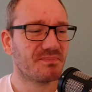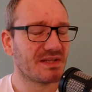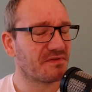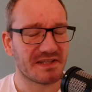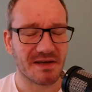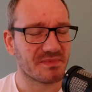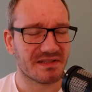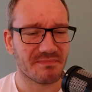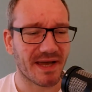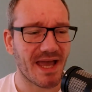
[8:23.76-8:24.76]
die verderben
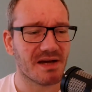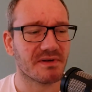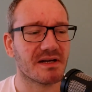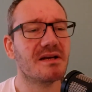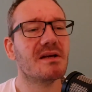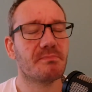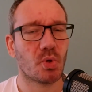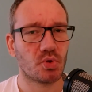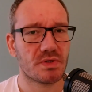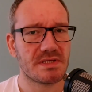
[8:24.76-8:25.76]
nicht den Brei, aber
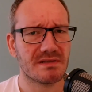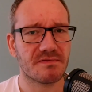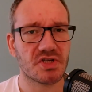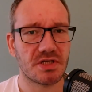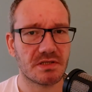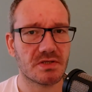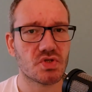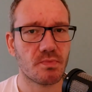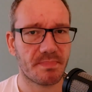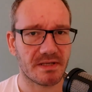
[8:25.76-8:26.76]
produzieren verschiedene
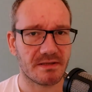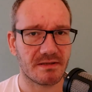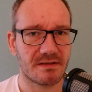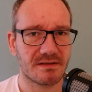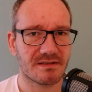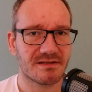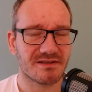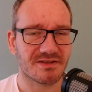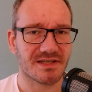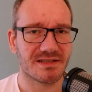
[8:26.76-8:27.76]
Suppen.
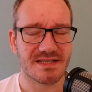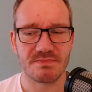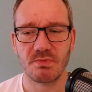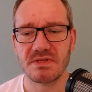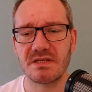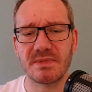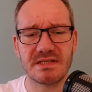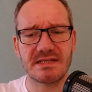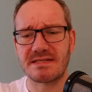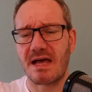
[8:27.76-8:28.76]
Okay, das heißt, man muss sich immer
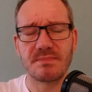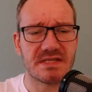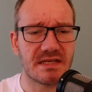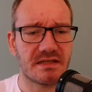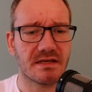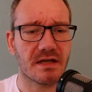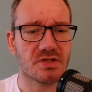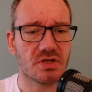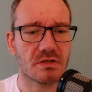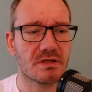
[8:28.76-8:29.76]
das Gesamtsetting
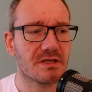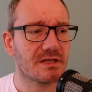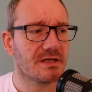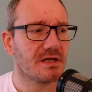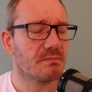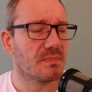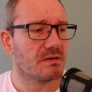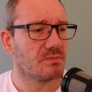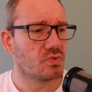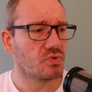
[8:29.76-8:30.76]
anschauen,
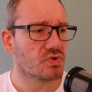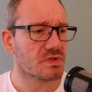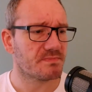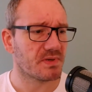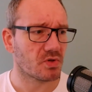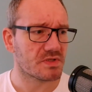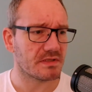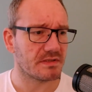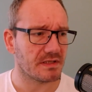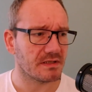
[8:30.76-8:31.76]
man muss
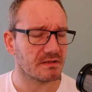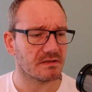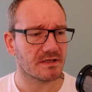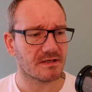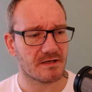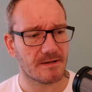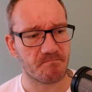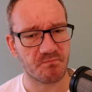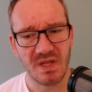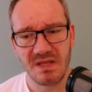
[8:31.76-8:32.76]
berücksichtigen,
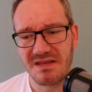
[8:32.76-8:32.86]
ähm,